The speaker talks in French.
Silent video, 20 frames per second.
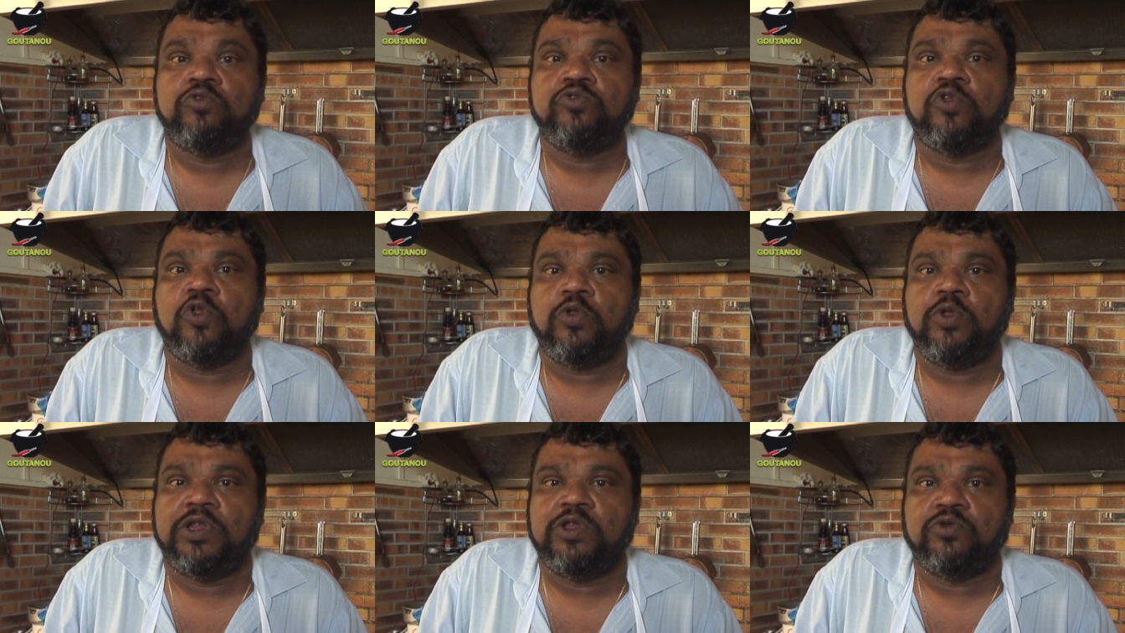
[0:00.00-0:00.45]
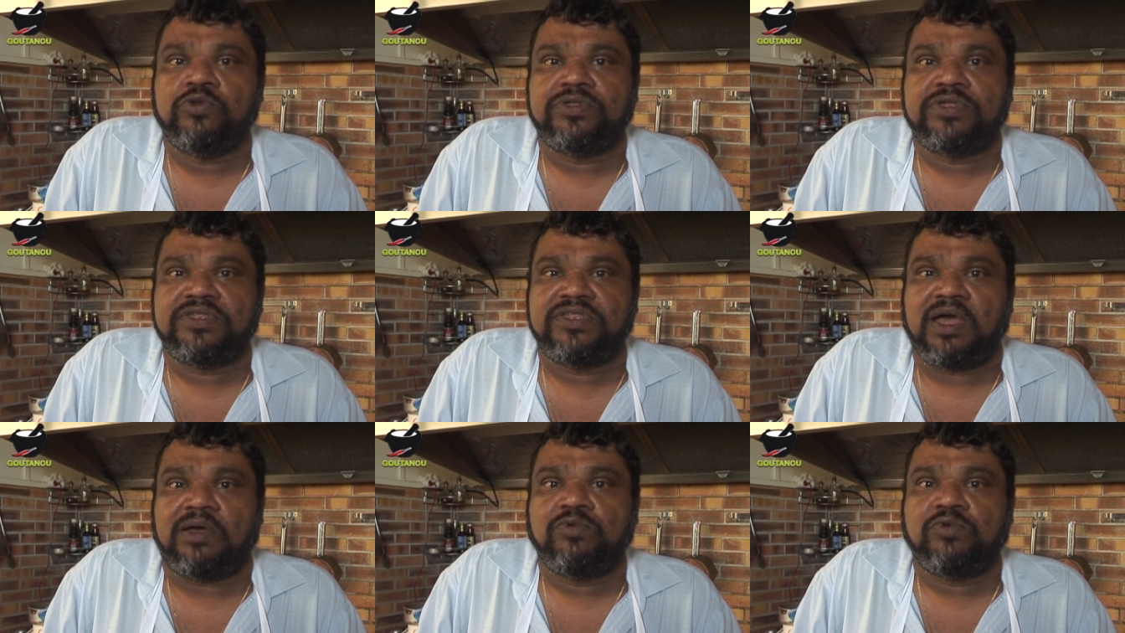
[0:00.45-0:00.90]
ou de l'huile de
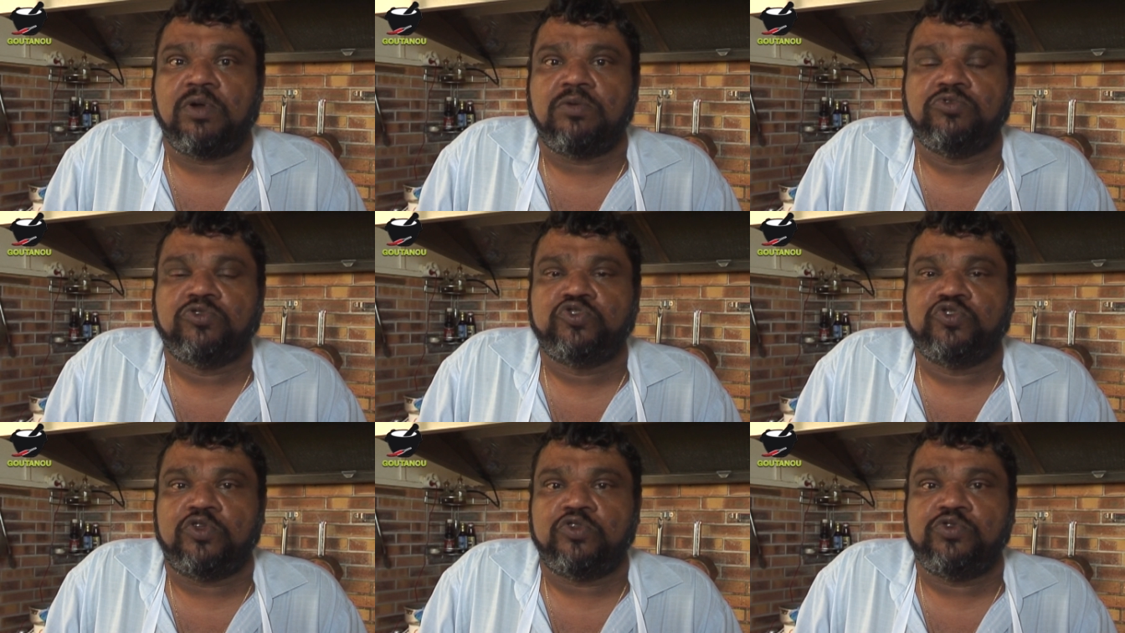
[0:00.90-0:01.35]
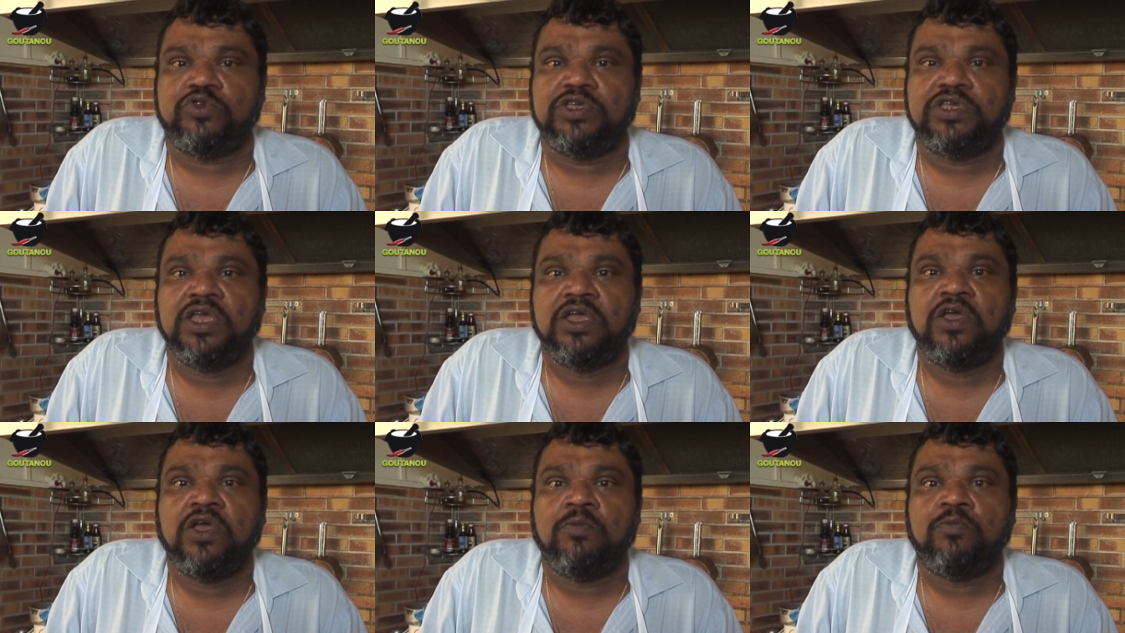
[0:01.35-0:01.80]
sésame comme
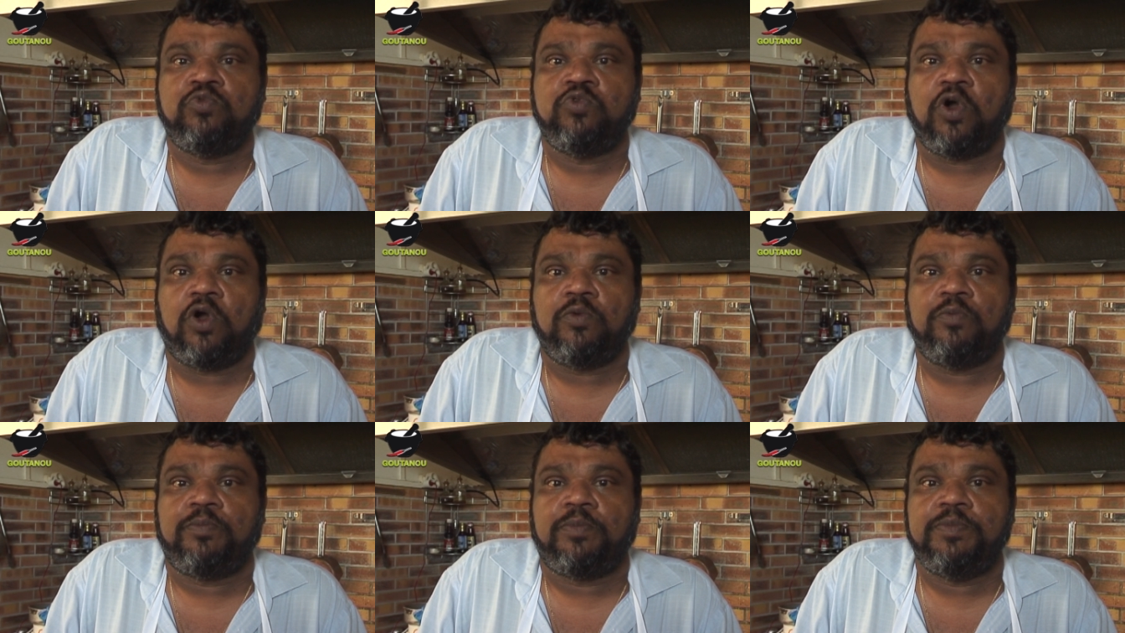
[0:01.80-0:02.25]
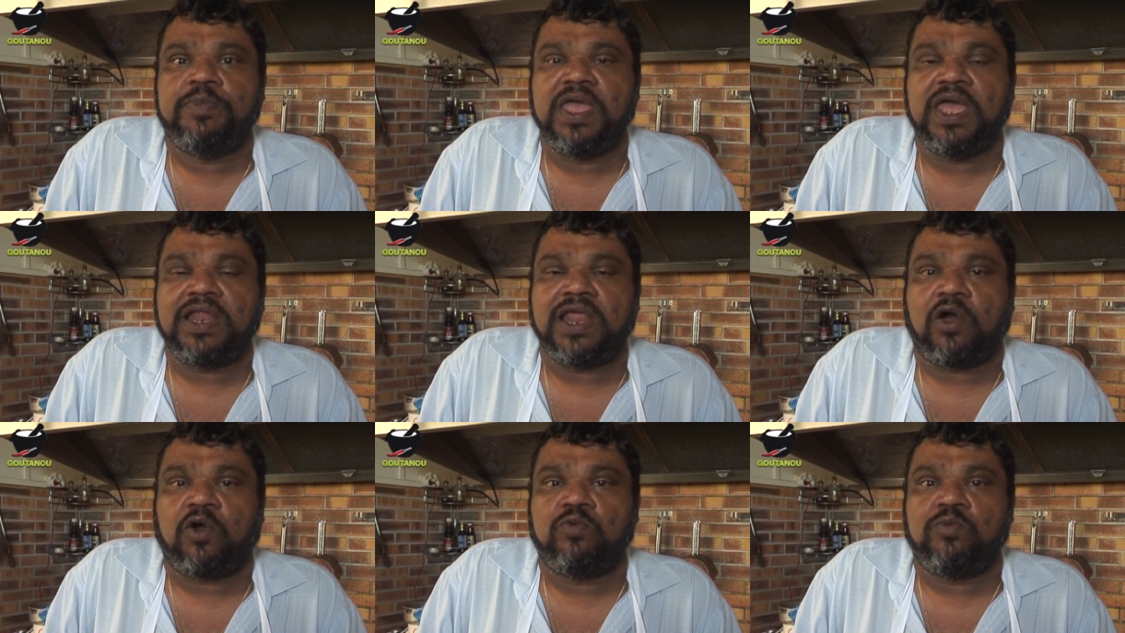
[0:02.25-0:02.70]
aujourd'hui pour
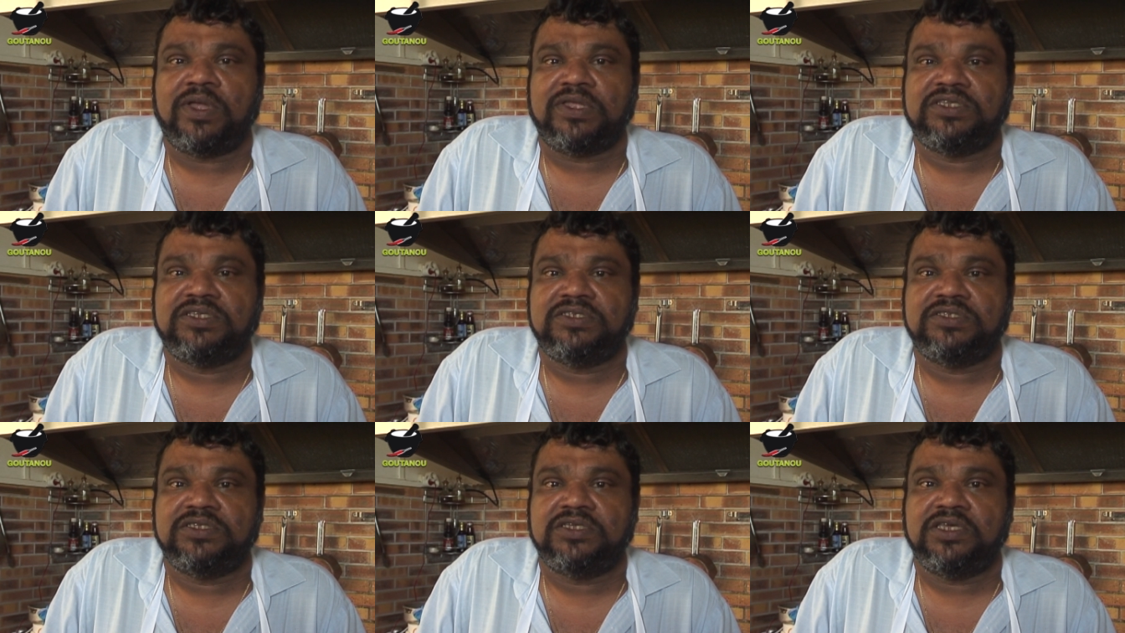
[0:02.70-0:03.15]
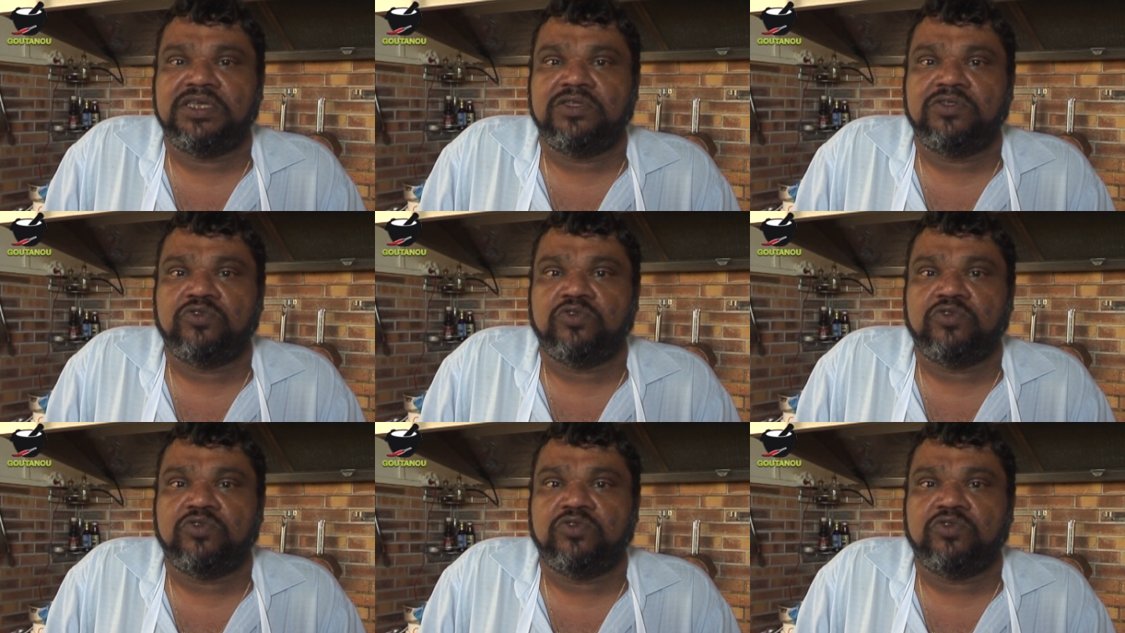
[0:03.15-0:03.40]
bien aromatiser